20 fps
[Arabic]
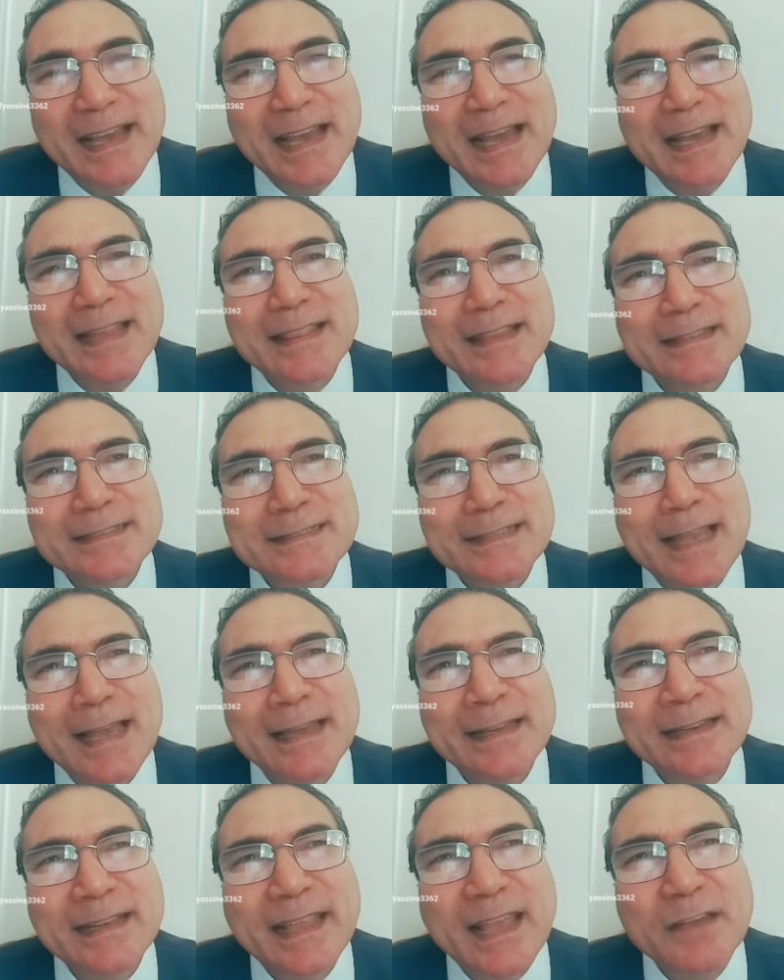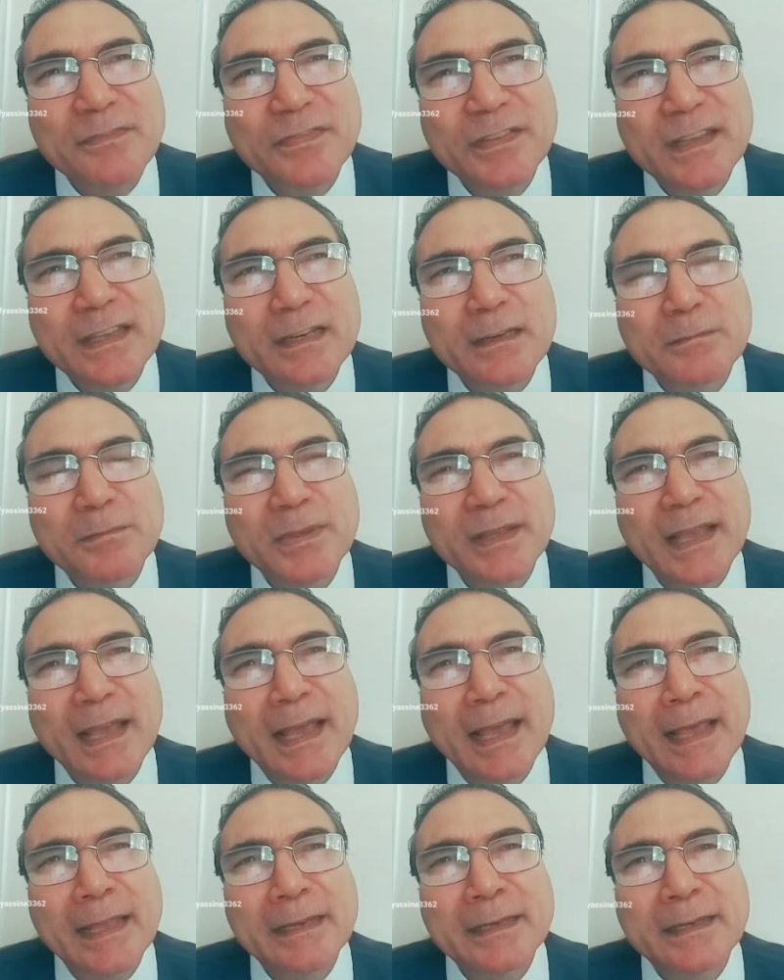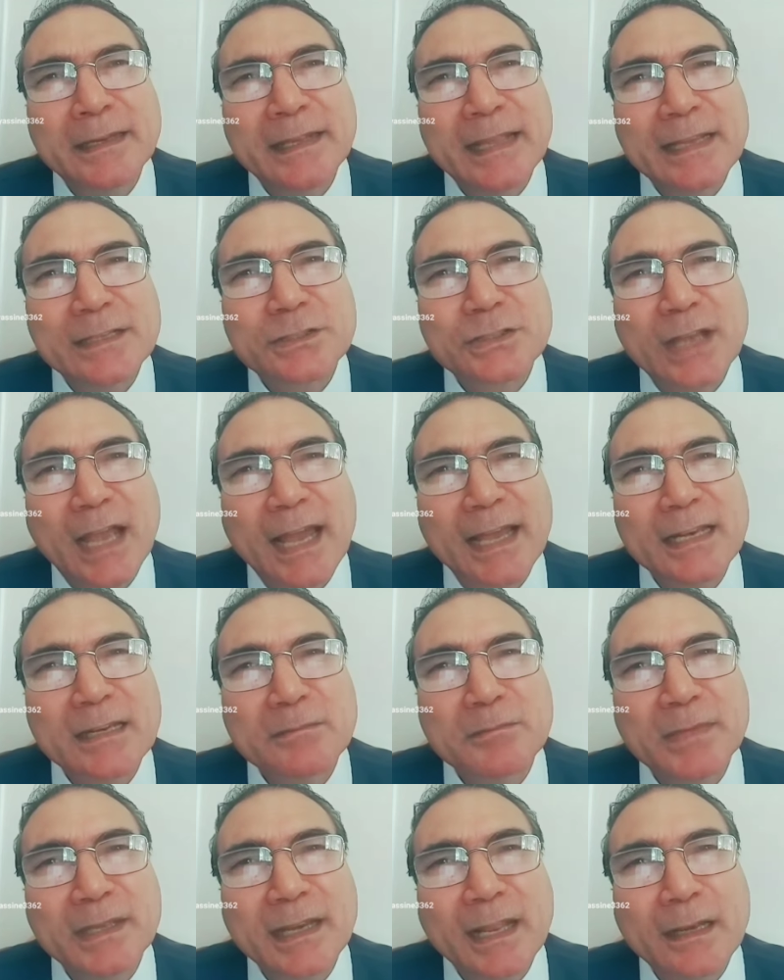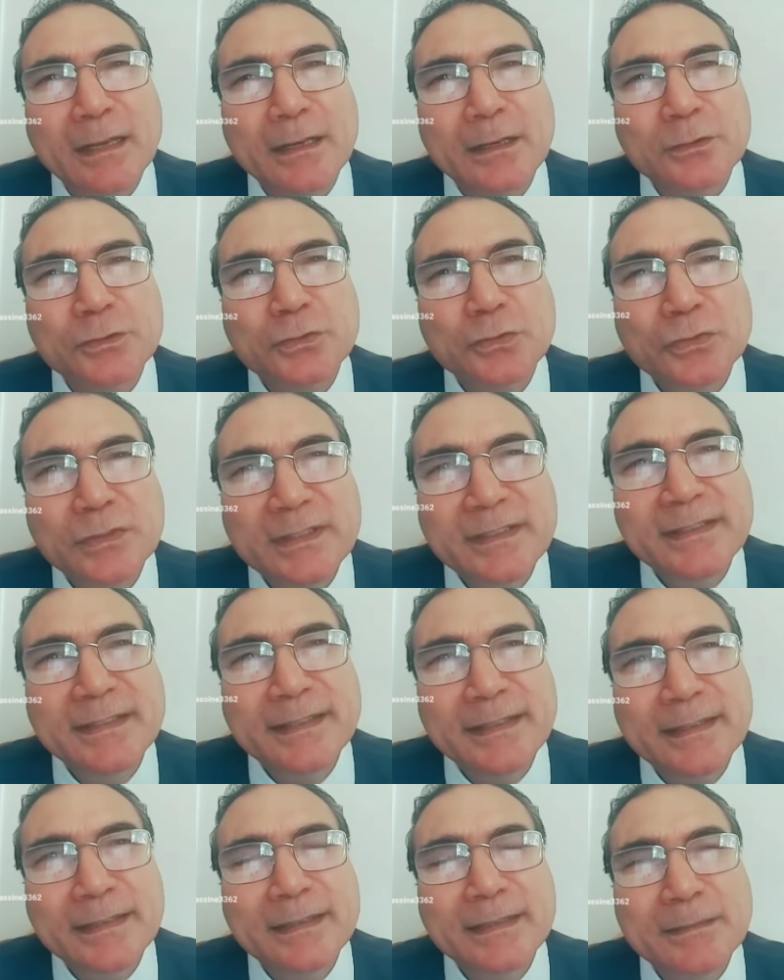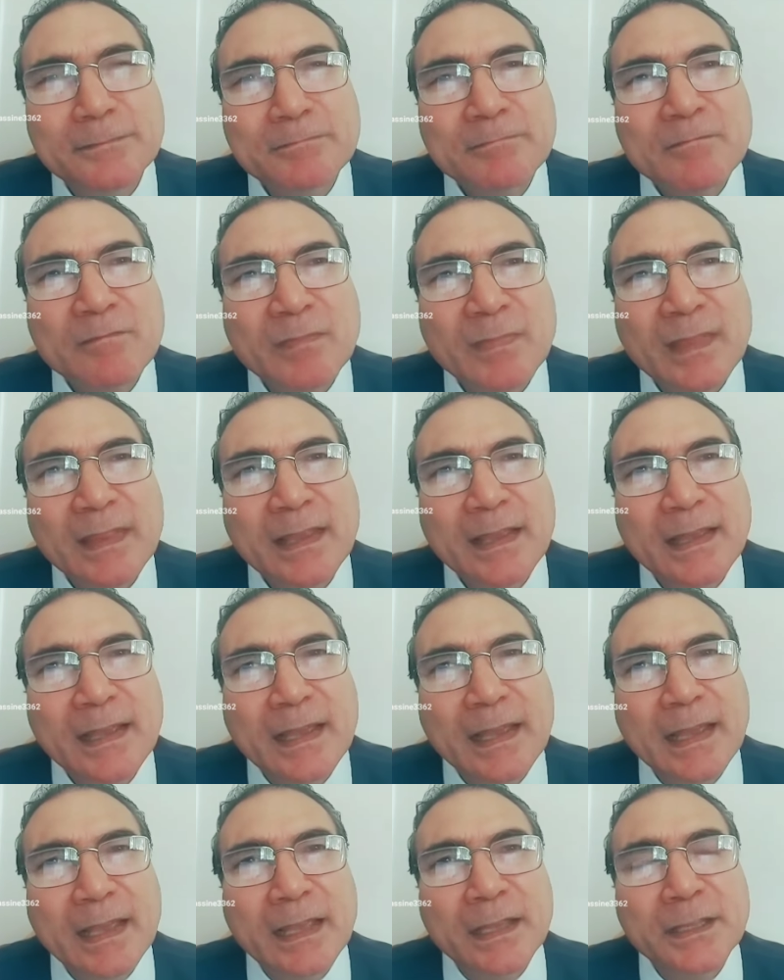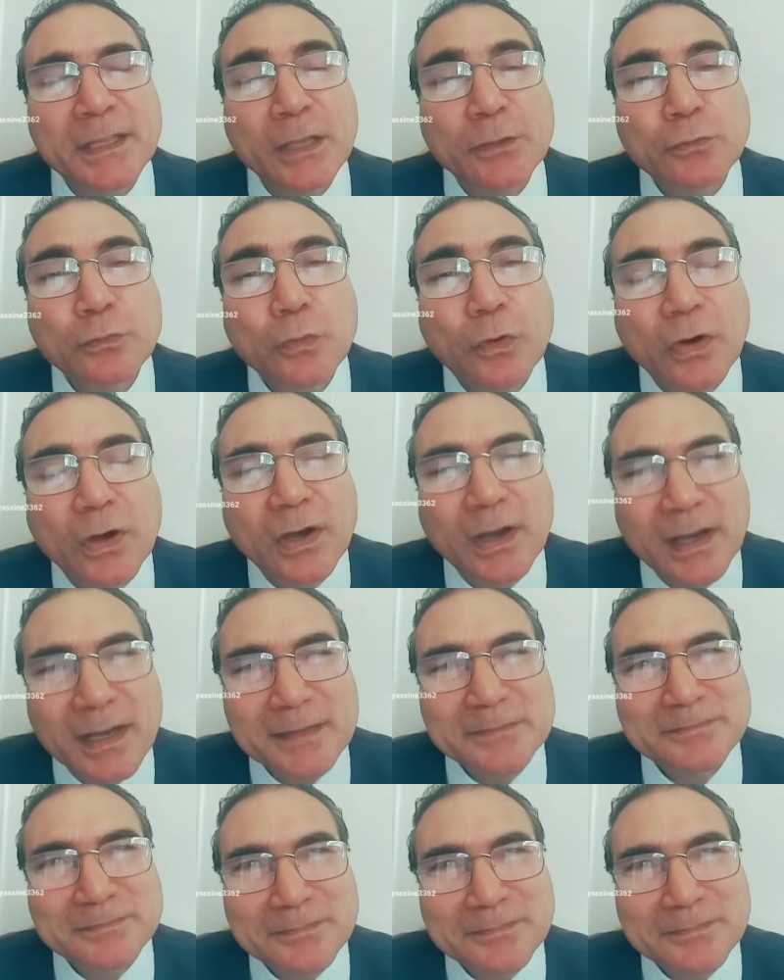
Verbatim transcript: هذا الصحن كفيل بأن يجعل من الجندي يدوخ